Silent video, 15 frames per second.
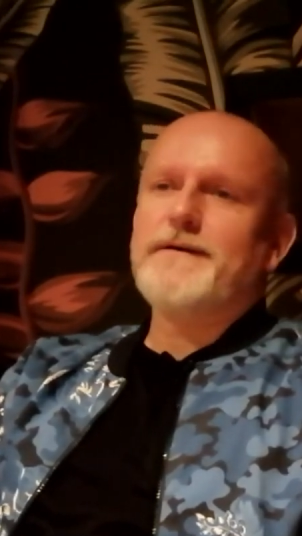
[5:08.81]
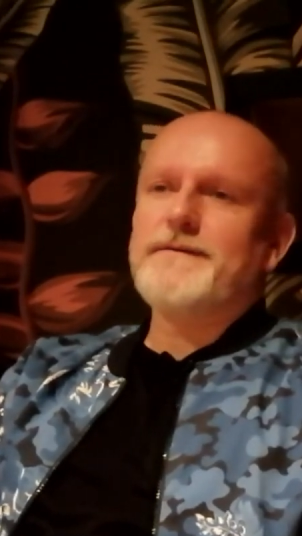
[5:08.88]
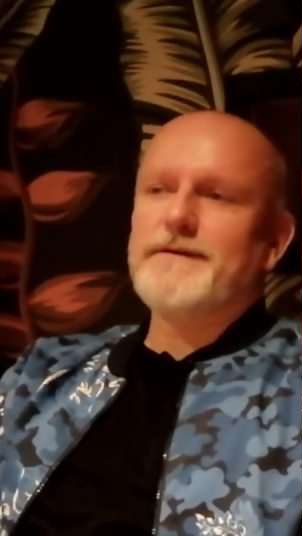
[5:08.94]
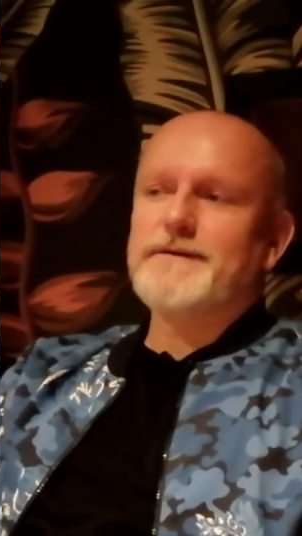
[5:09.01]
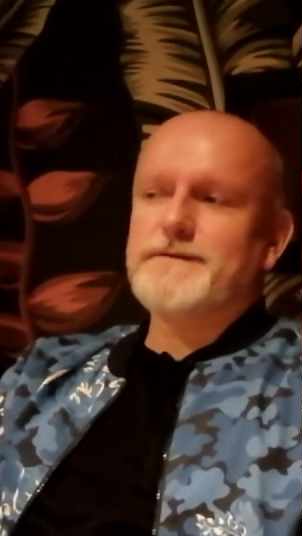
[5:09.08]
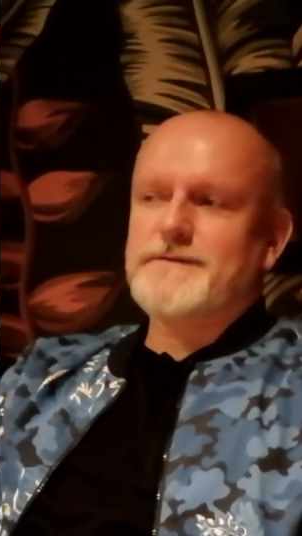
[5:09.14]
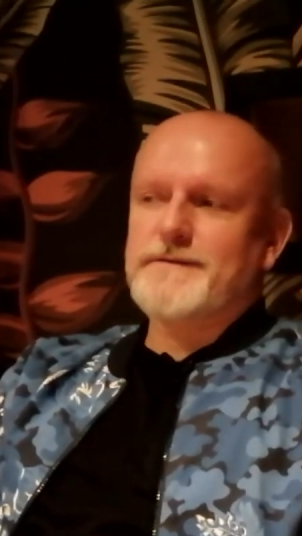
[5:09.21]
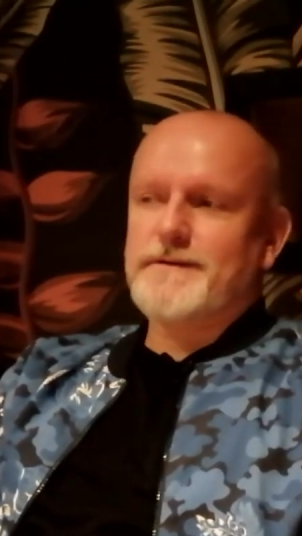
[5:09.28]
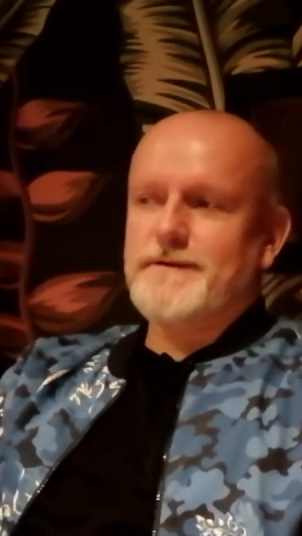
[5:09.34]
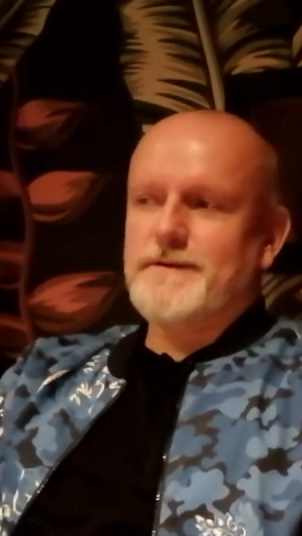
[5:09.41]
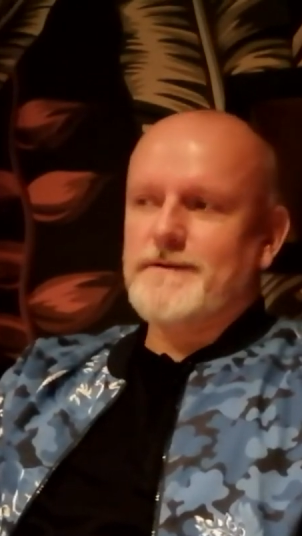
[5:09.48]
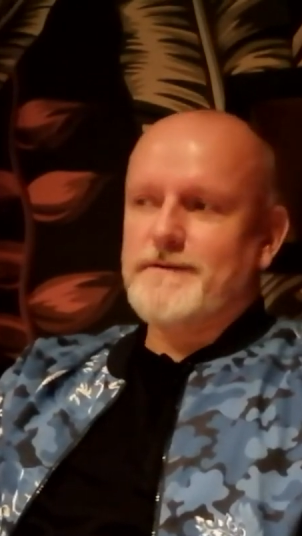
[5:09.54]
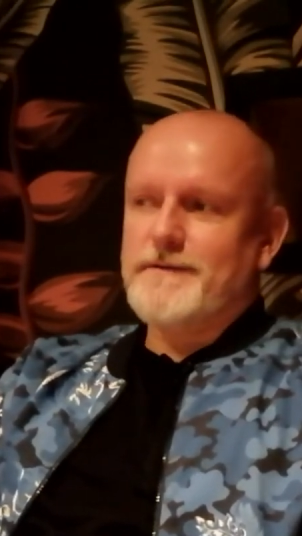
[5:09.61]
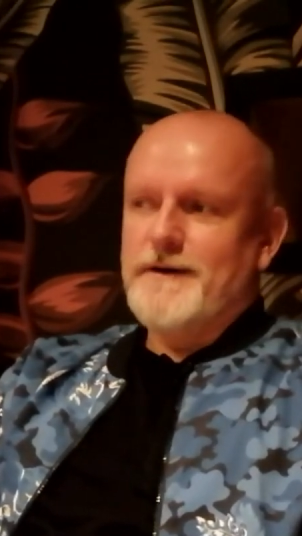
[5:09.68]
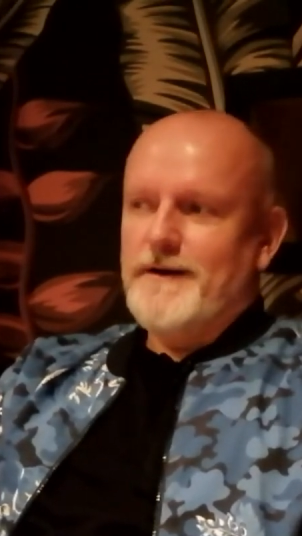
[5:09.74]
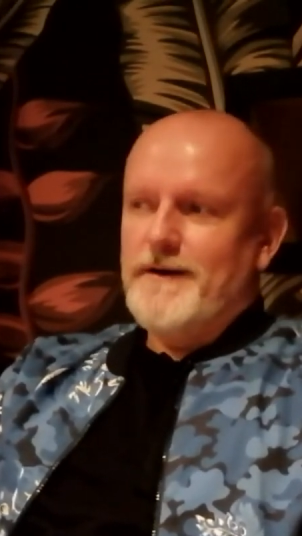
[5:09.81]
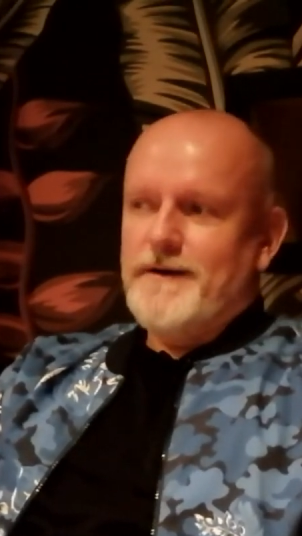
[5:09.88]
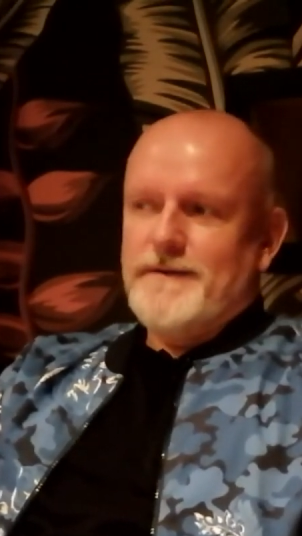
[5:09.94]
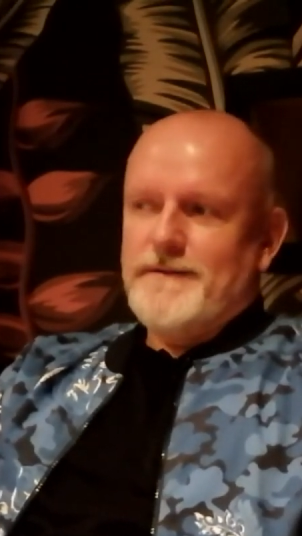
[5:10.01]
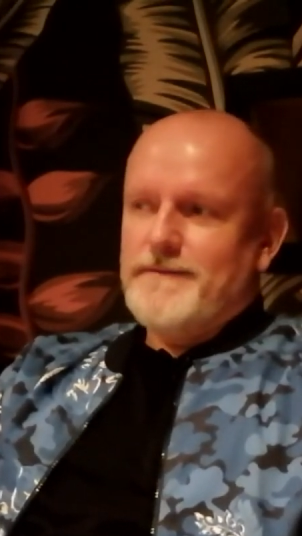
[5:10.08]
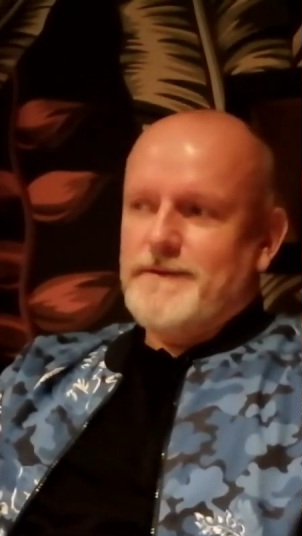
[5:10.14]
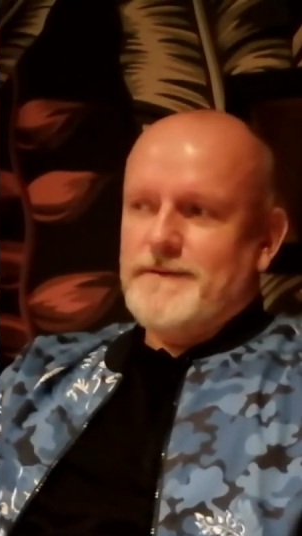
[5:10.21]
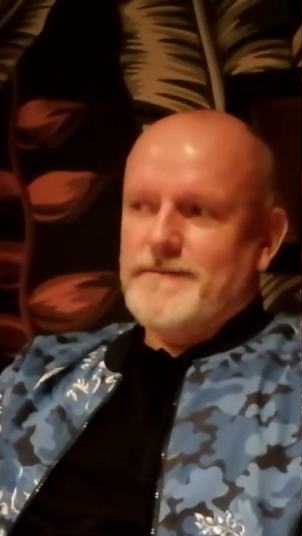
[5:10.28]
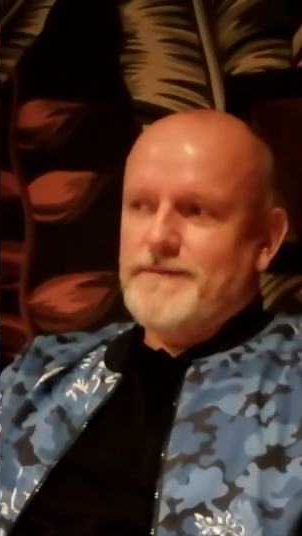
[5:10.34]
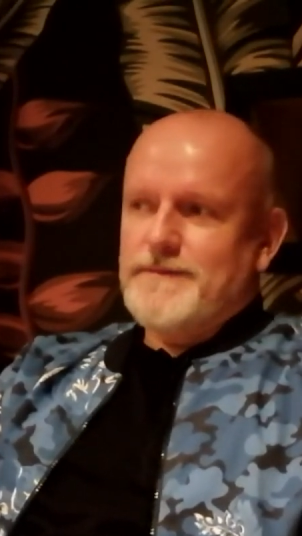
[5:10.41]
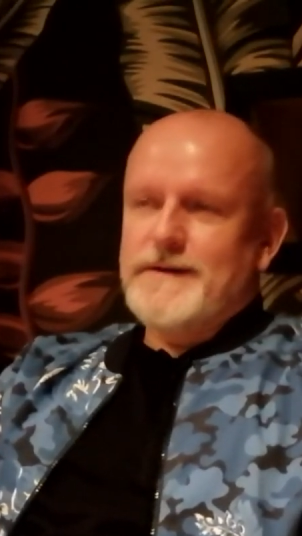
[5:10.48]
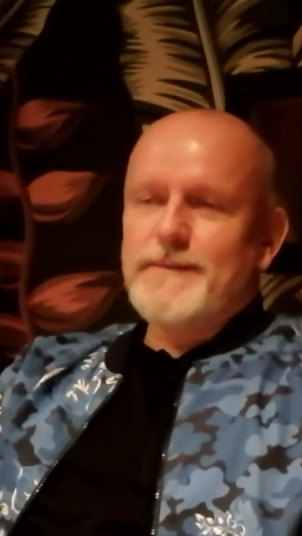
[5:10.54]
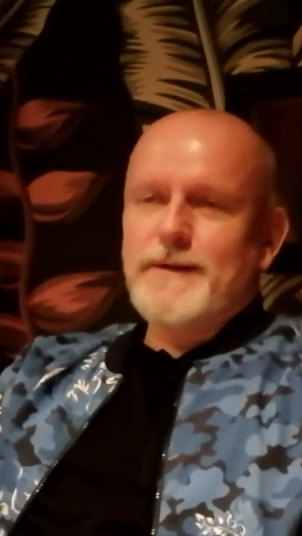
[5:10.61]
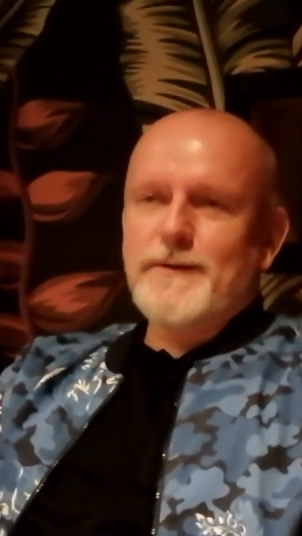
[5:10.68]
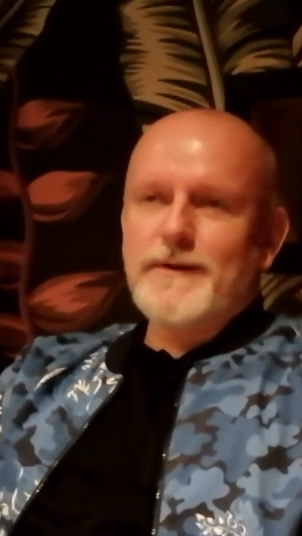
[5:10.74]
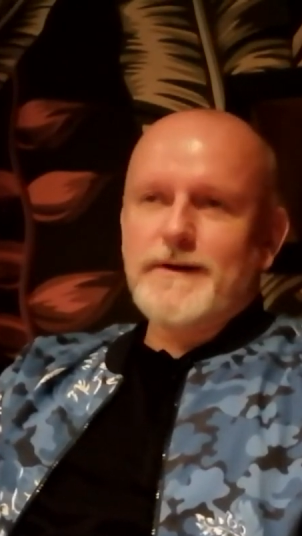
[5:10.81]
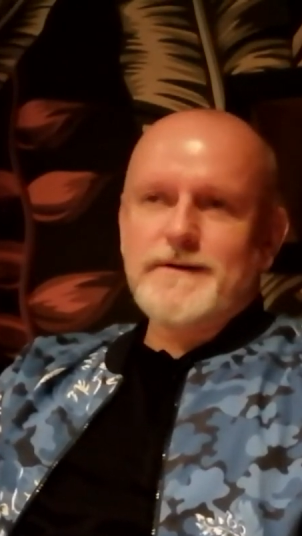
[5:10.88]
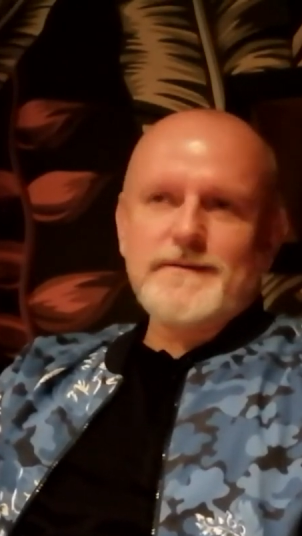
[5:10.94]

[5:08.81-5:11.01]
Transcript: więc z tym akurat,